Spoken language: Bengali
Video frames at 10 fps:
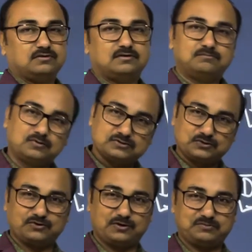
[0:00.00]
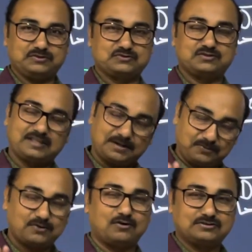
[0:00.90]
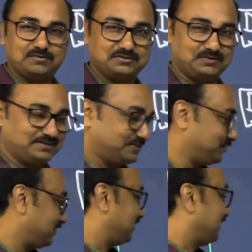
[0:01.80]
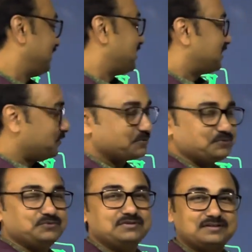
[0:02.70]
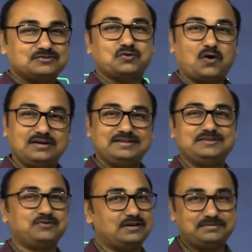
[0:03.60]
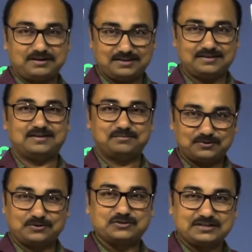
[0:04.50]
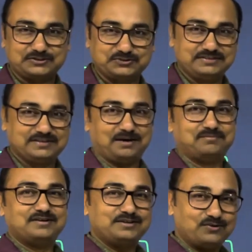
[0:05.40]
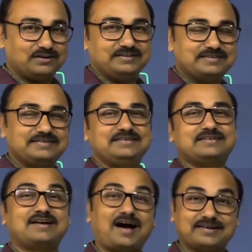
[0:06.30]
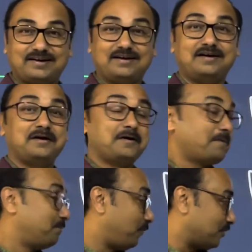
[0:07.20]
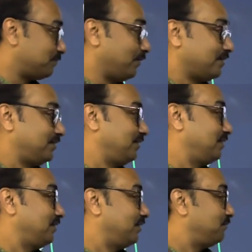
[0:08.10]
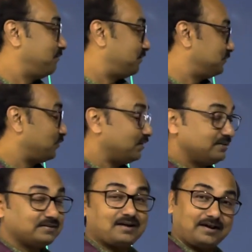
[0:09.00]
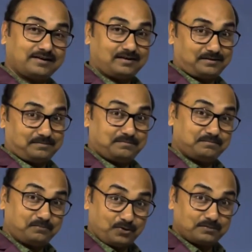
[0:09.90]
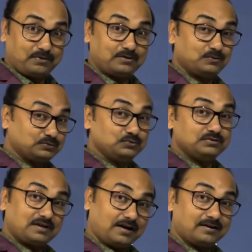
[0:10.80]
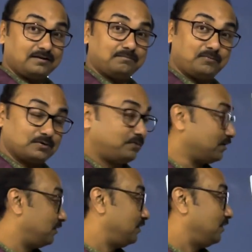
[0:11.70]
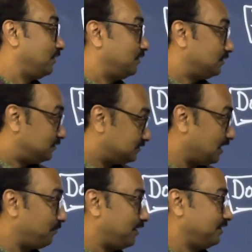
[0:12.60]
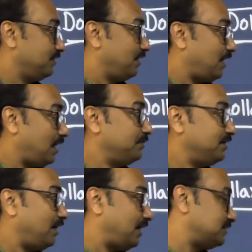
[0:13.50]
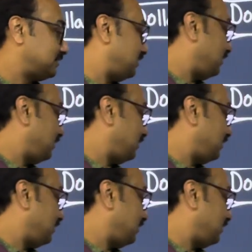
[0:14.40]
মুখস্থ করো না প্রিয় স্টুডেন্ট তারপরে কথা হবে তোমাদের সঙ্গে নতুন ডলি ডলি মানে মনে করো শাশুড়ির নাম ডলির কি কানা বর্বর ডলির কানা বর্বর নতুন কানা বর্বর জামাই আমের আচার